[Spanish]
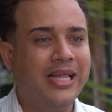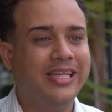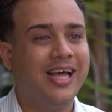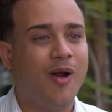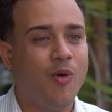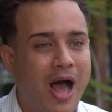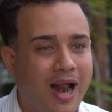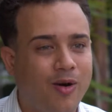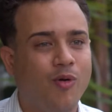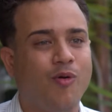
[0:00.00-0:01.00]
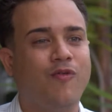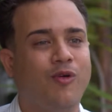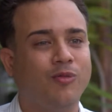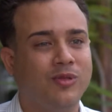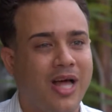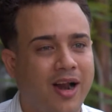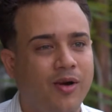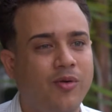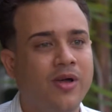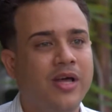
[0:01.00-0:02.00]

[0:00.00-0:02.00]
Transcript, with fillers: dialogarlo, confrontarlo